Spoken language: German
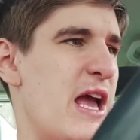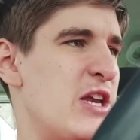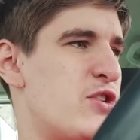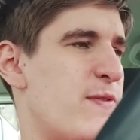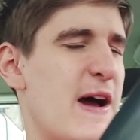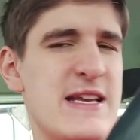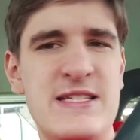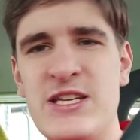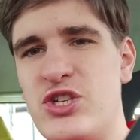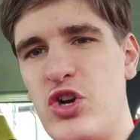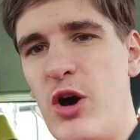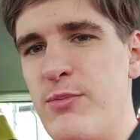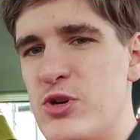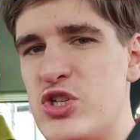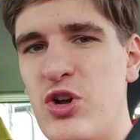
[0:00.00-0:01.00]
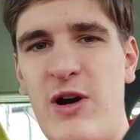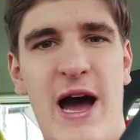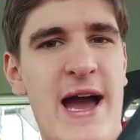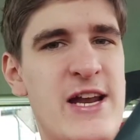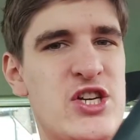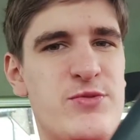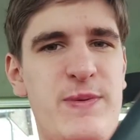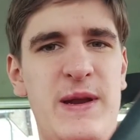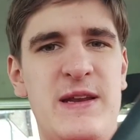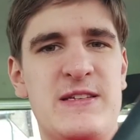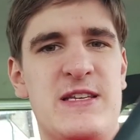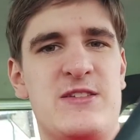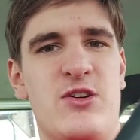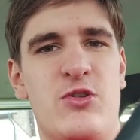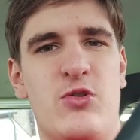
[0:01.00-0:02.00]
ich weiß nicht, ob ich noch ein Spiel die
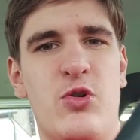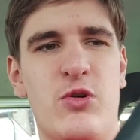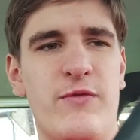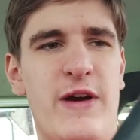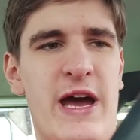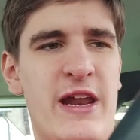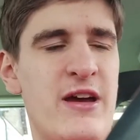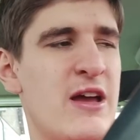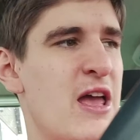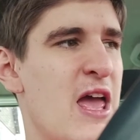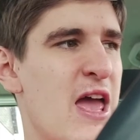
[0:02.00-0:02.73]
Saison gucken werde,